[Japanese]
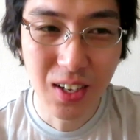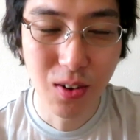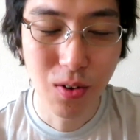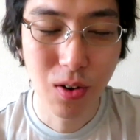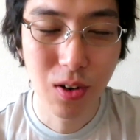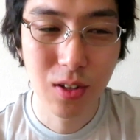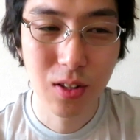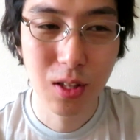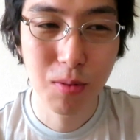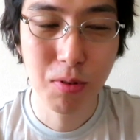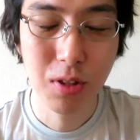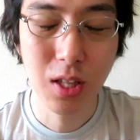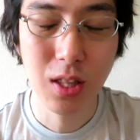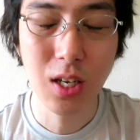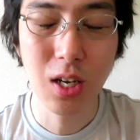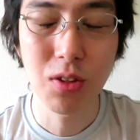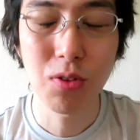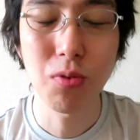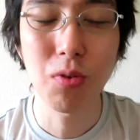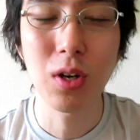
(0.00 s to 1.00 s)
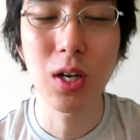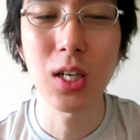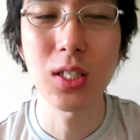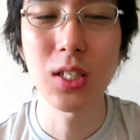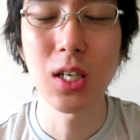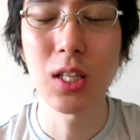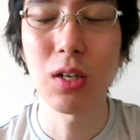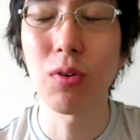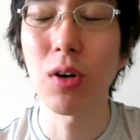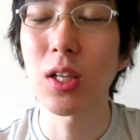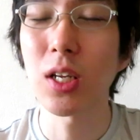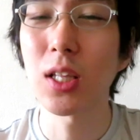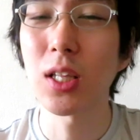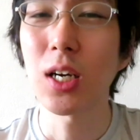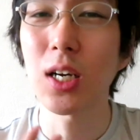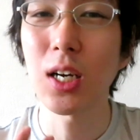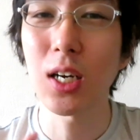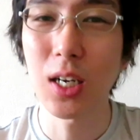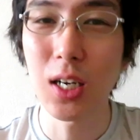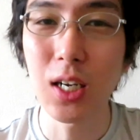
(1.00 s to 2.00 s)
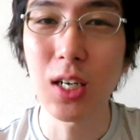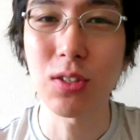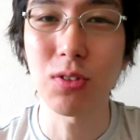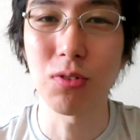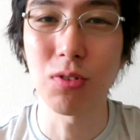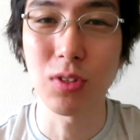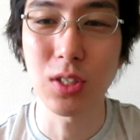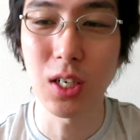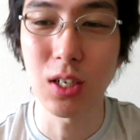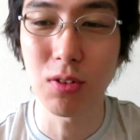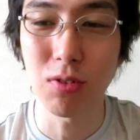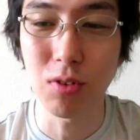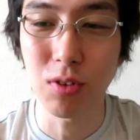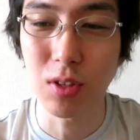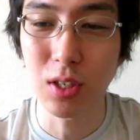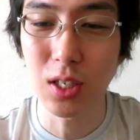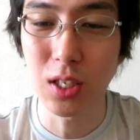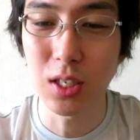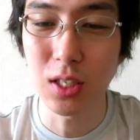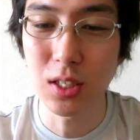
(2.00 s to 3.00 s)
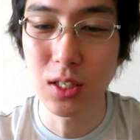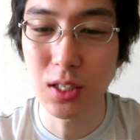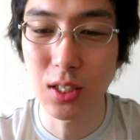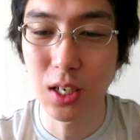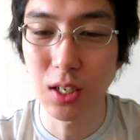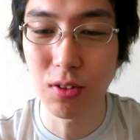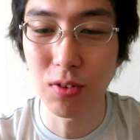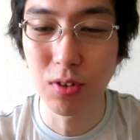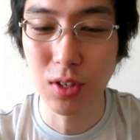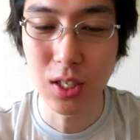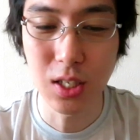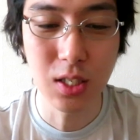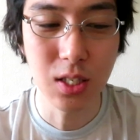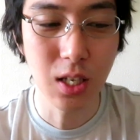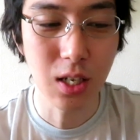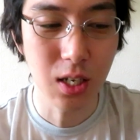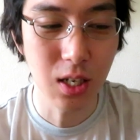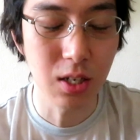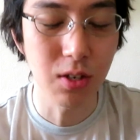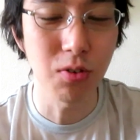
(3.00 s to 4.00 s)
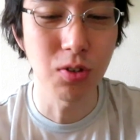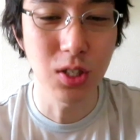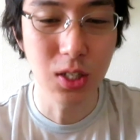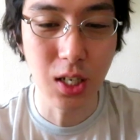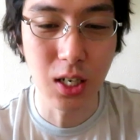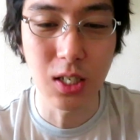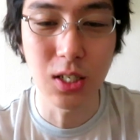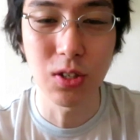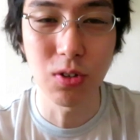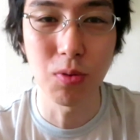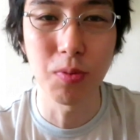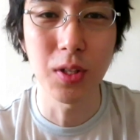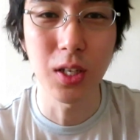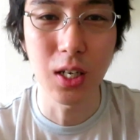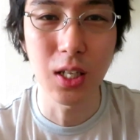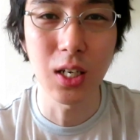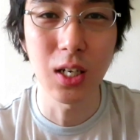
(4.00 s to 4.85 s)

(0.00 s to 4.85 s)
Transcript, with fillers: 自分でちゃんと稼いだお金だからそのちゃんと金あの金銭管理をしっかりしようみたいな